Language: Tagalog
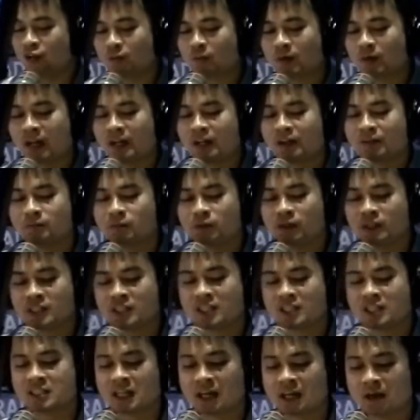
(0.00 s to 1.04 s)
Yung product po na
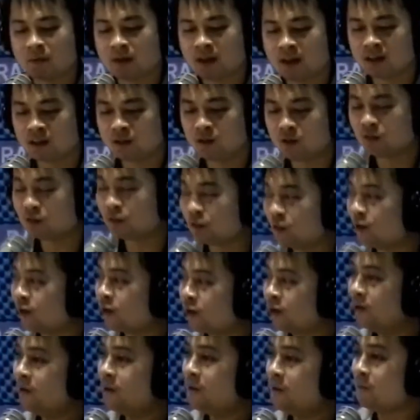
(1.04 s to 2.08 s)
sinasabi ng doktor
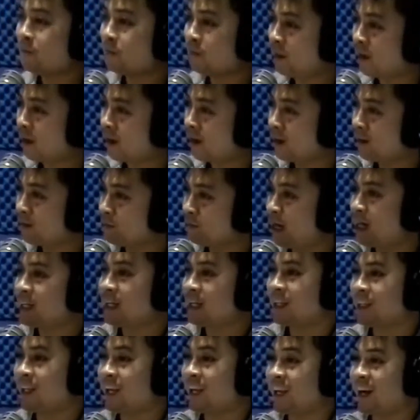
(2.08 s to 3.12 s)
ng
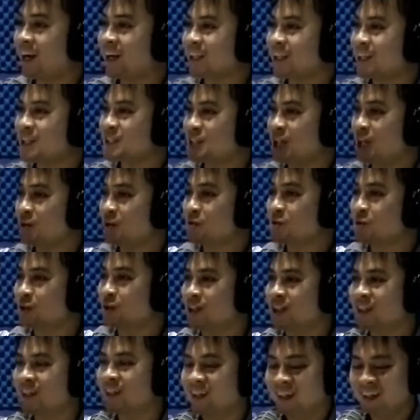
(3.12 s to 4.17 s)
bayan din natin sa Luzon.
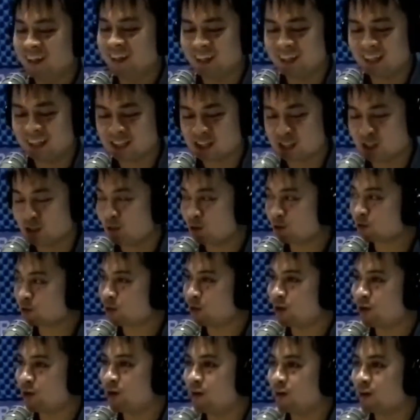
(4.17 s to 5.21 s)
Mm. Yan si
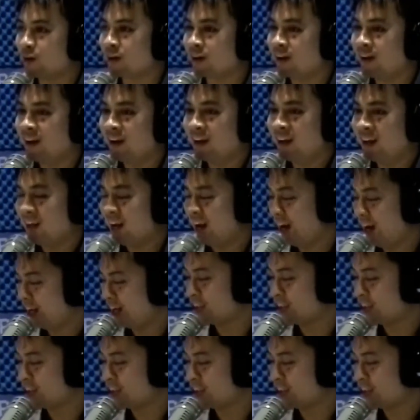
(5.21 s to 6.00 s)
Dr. Algie.